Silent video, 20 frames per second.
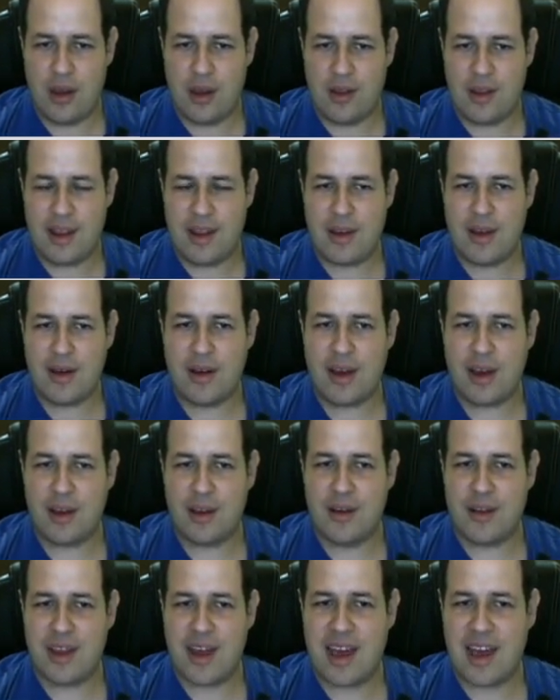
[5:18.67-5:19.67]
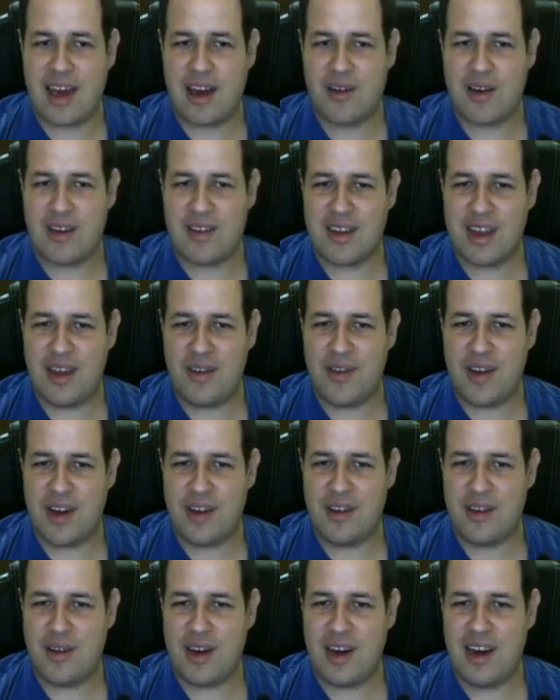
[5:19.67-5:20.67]
Noten que con esta
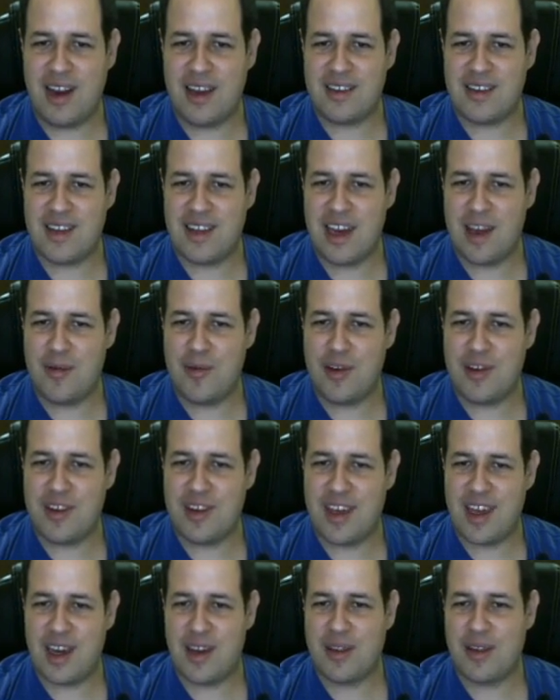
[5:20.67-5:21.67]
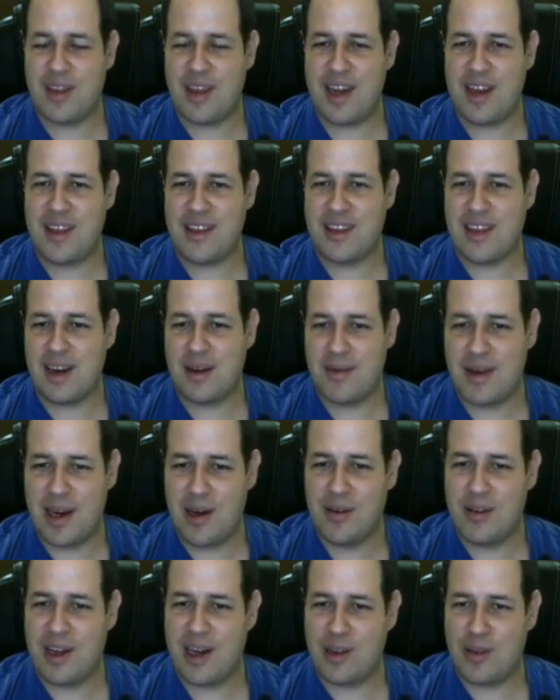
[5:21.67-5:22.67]
definición el extremo izquierdo del
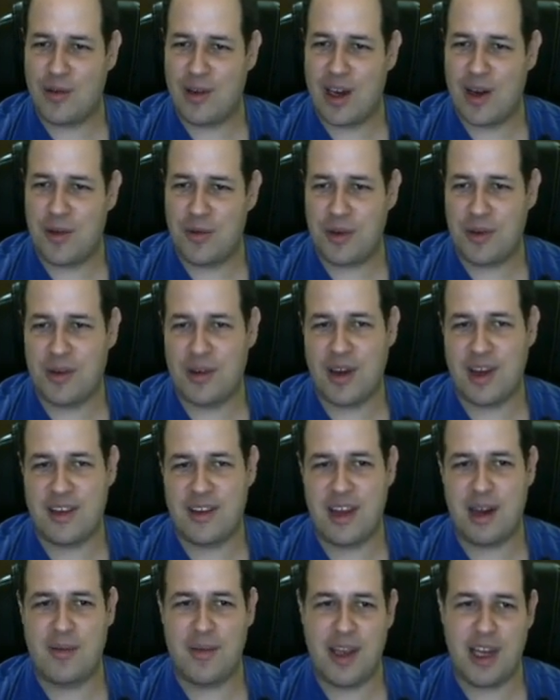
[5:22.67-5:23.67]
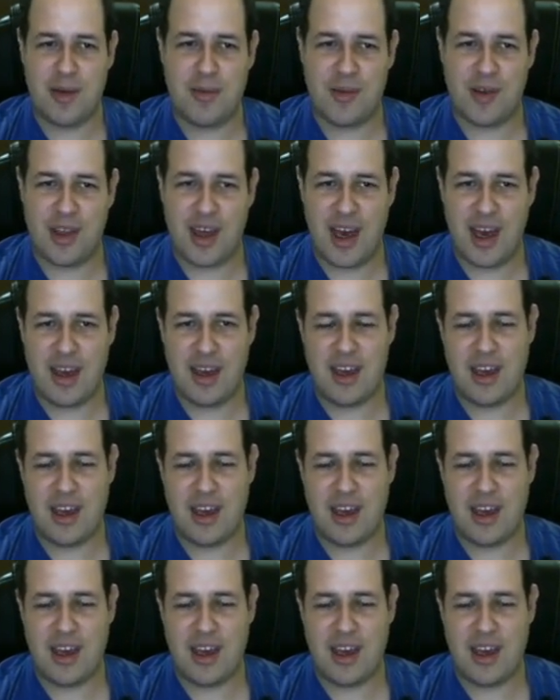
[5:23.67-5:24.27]
intervalo de altura 1 es el mínimo de A